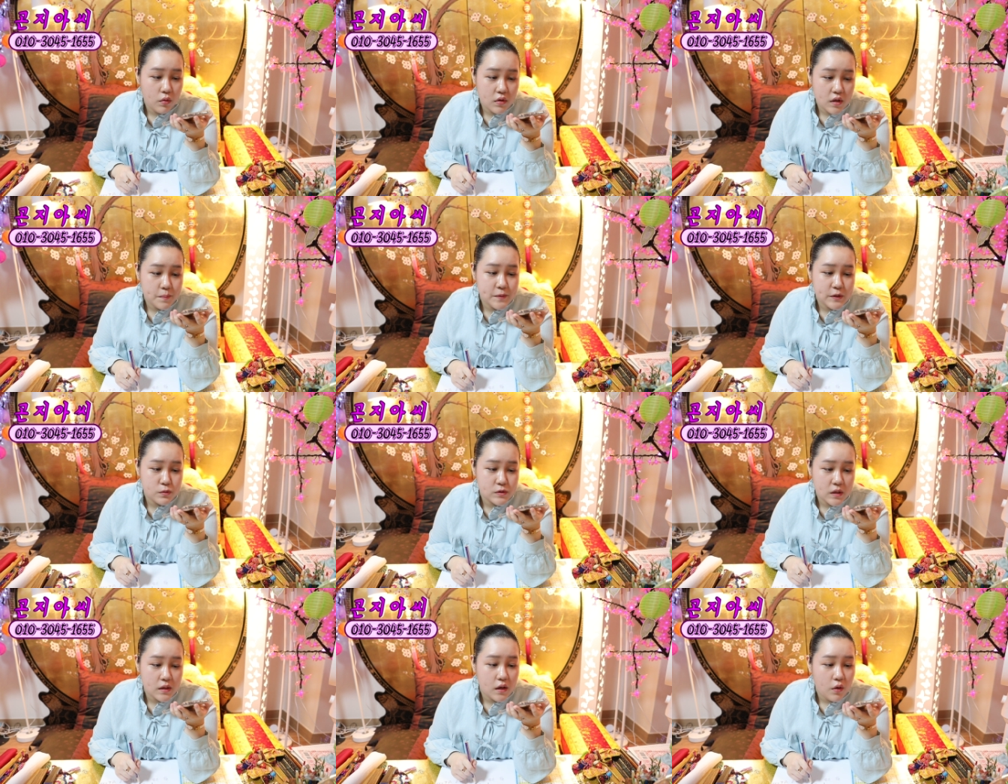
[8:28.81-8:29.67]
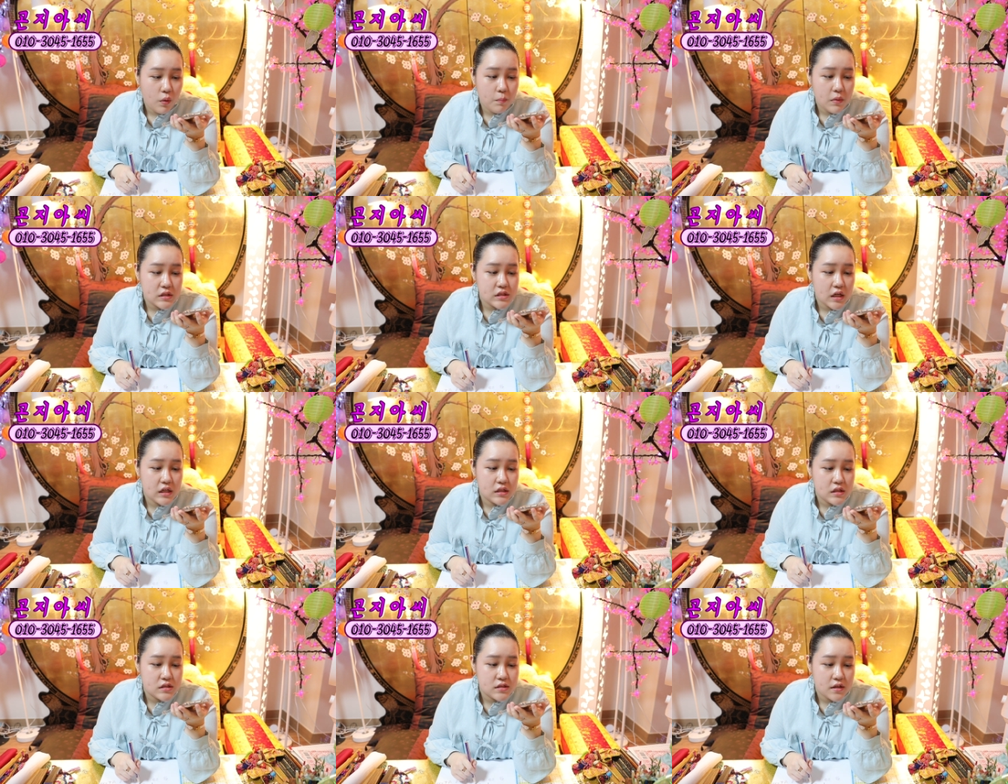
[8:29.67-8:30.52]
어깨 피고 살아. 엄마
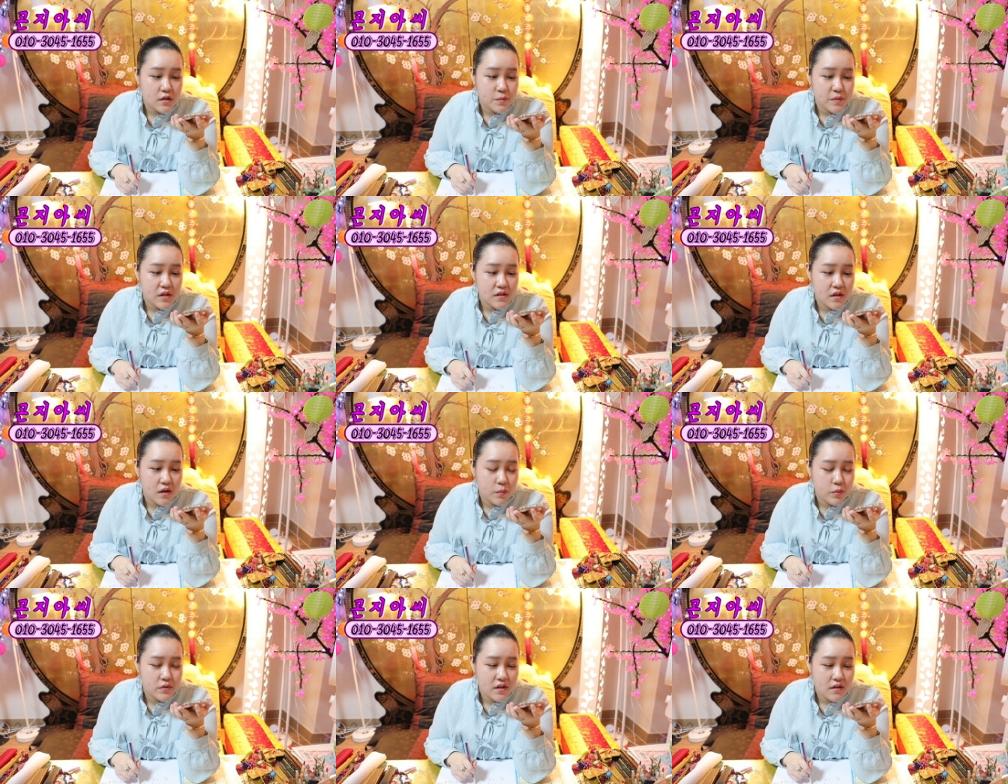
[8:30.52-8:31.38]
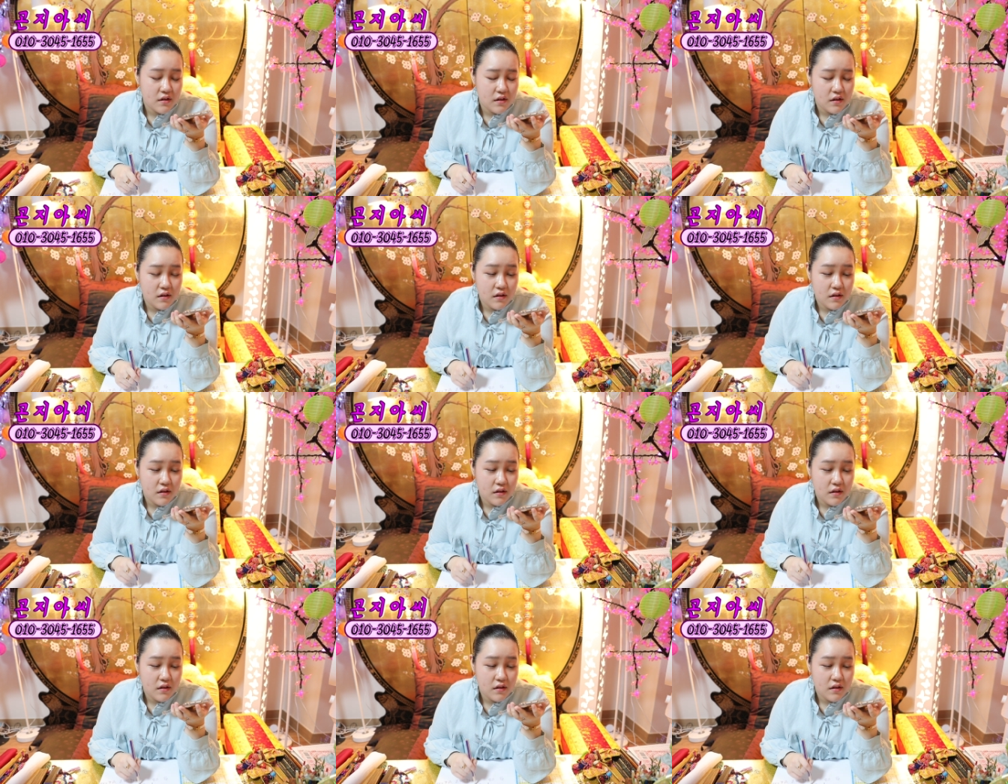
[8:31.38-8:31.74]
잘 될 사람이야, 내가 보니까.